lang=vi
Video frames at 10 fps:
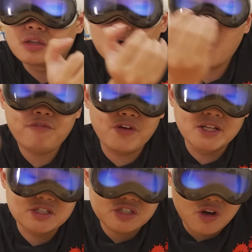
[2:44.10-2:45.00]
Nó góp
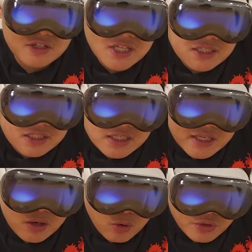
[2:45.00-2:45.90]
phần cho rất
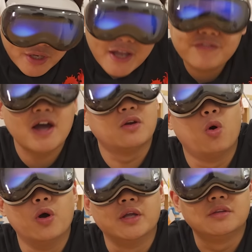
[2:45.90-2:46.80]
nhiều những cái phản
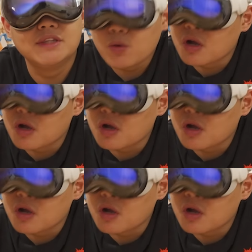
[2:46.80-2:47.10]
hồi tiêu